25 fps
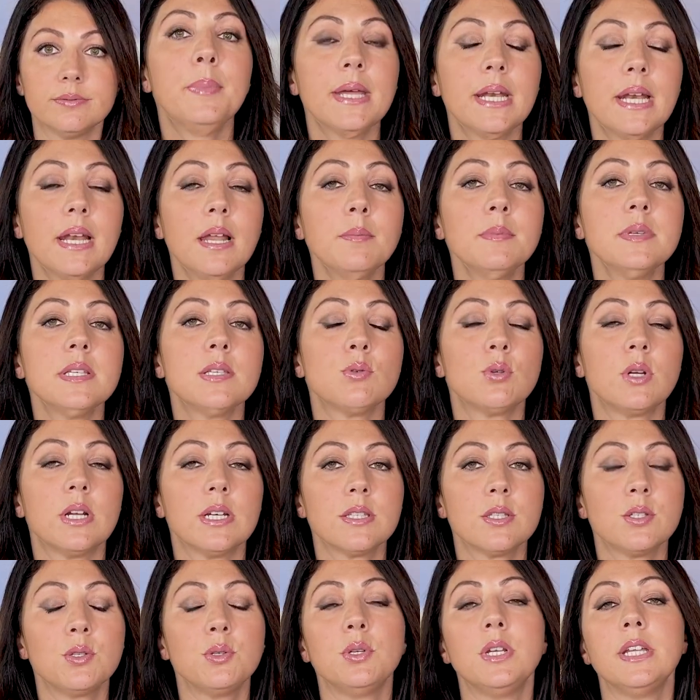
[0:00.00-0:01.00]
Per la
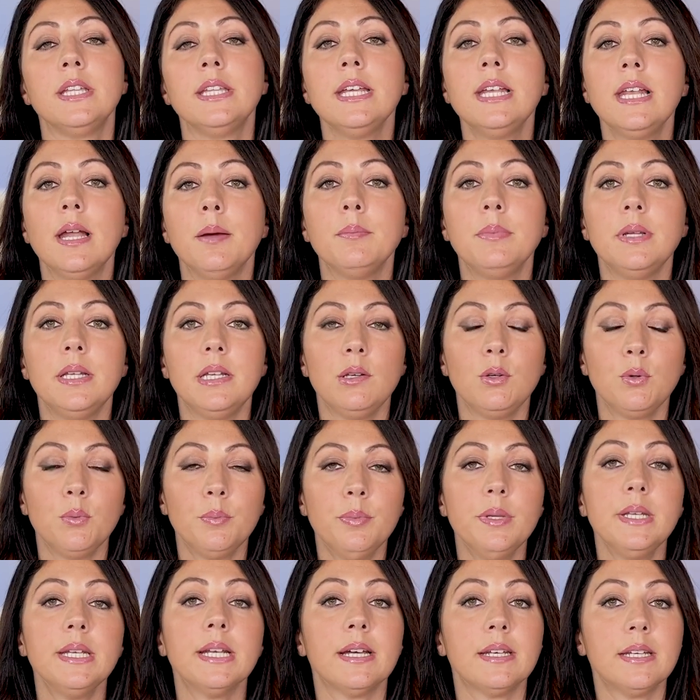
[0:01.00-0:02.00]
misurazione della
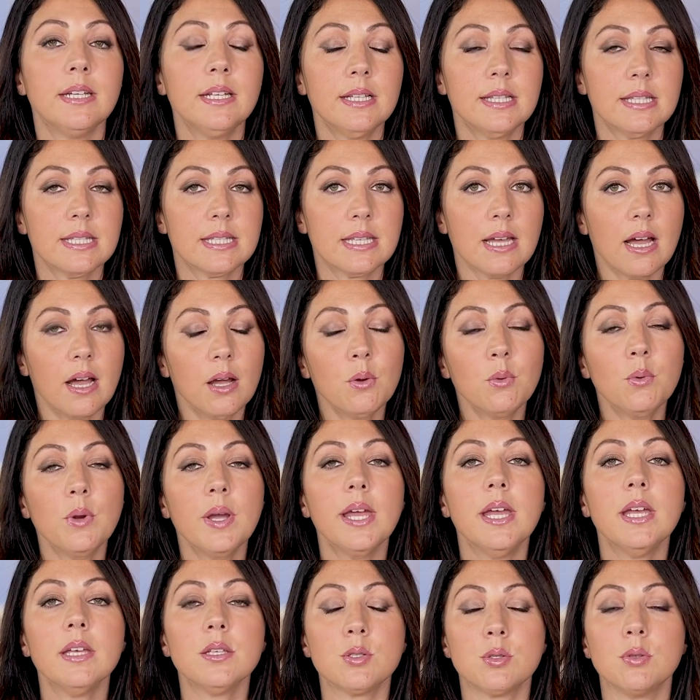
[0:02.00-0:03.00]
bilirubina nel
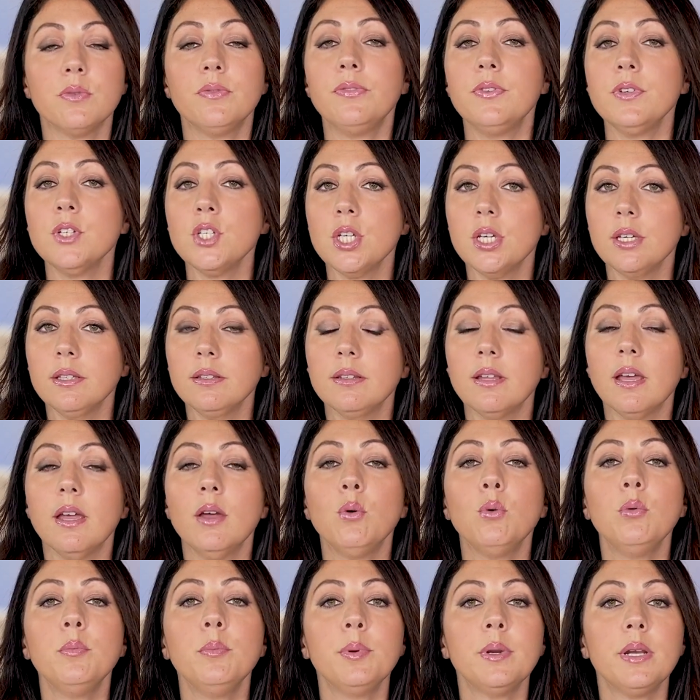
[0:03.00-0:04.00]
sangue è
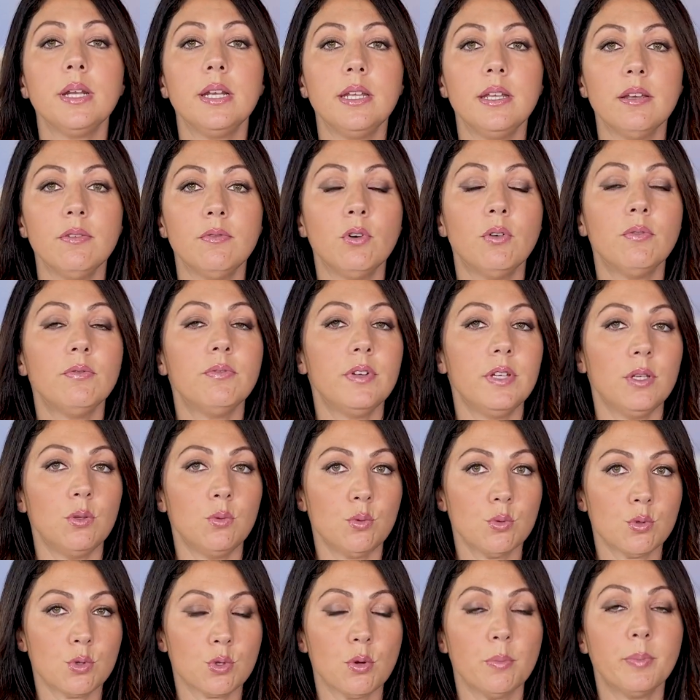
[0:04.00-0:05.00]
sufficiente un prelievo
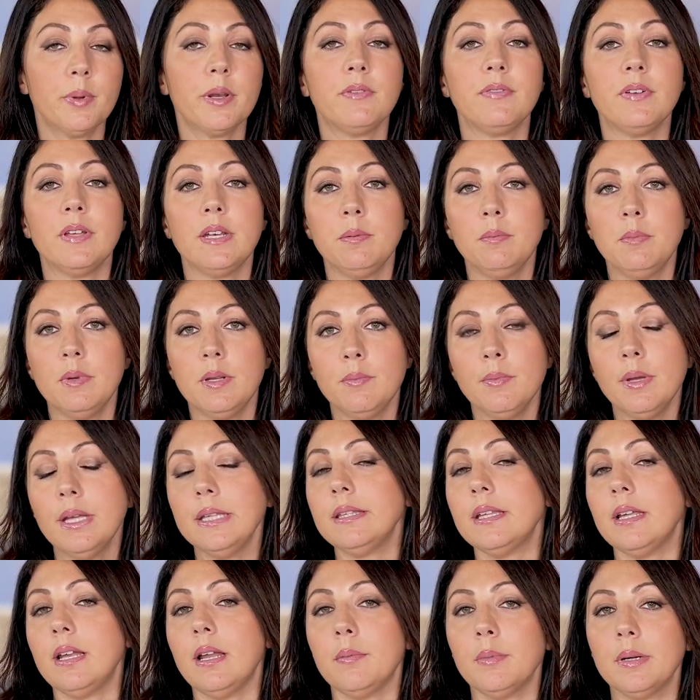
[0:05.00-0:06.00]
venoso,
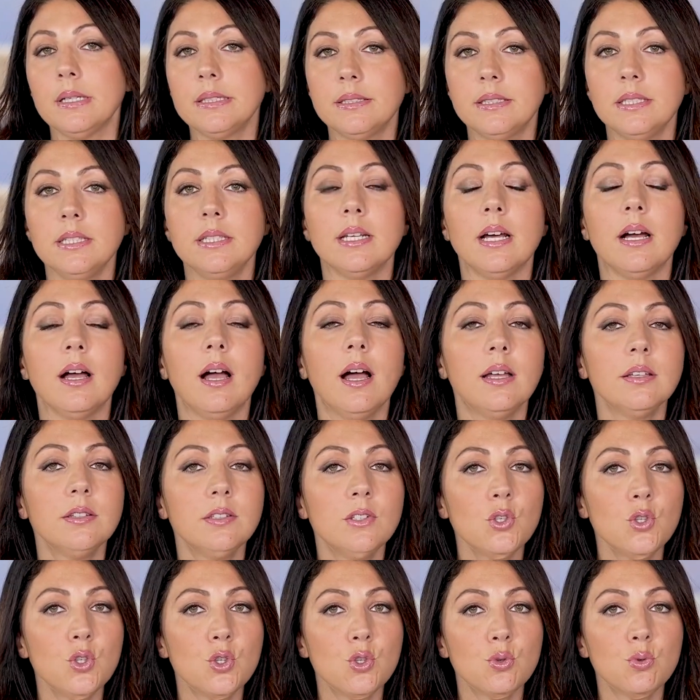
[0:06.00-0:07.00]
preferibilmente la mattina a
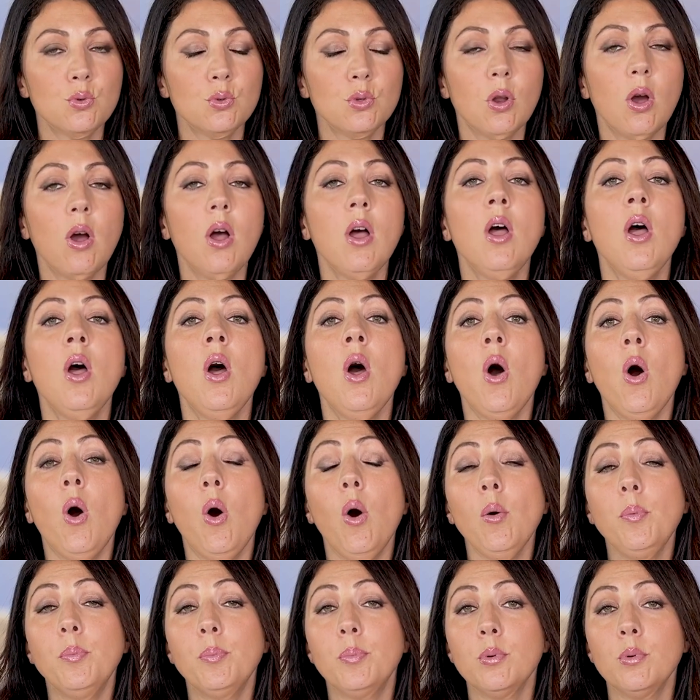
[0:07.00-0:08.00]
digiuno
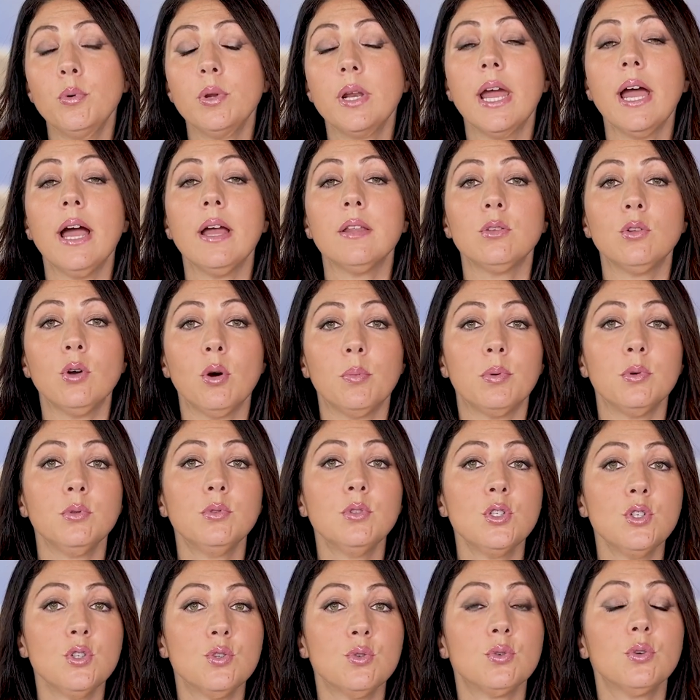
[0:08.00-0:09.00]
oppure dopo
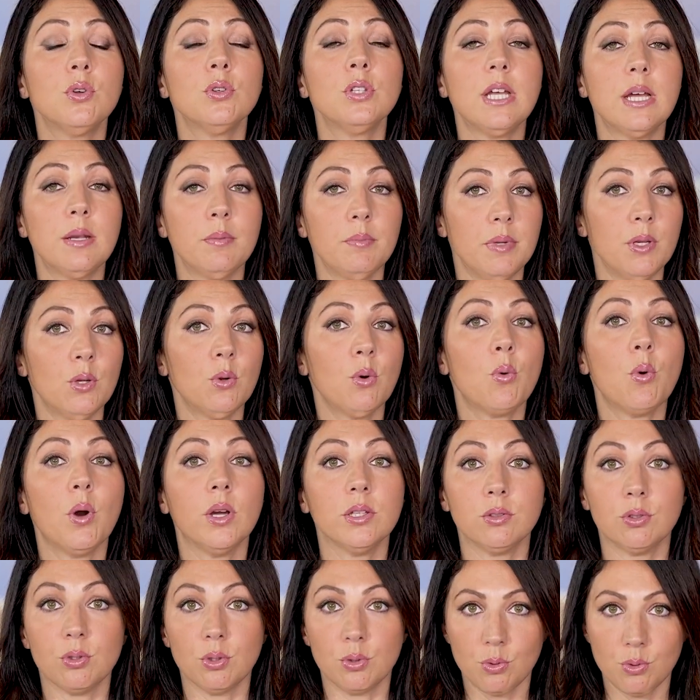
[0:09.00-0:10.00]
un digiuno di almeno
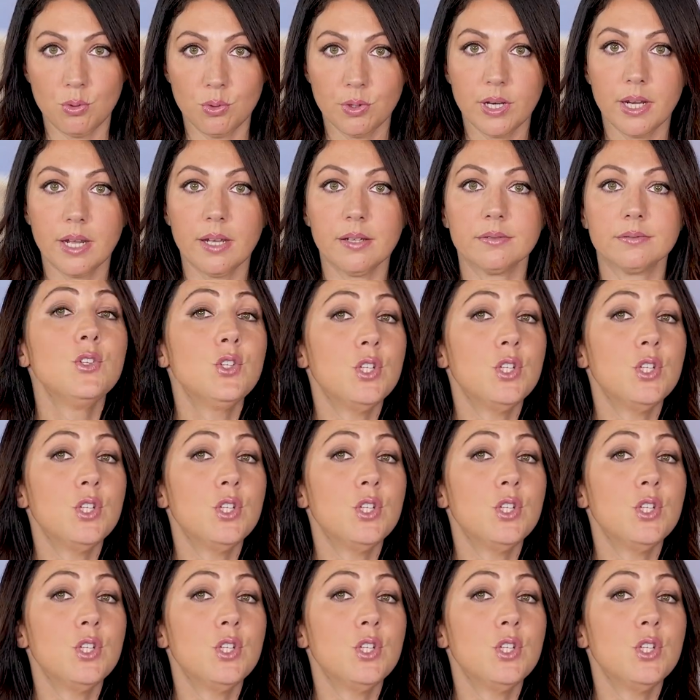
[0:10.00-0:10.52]
4 ore.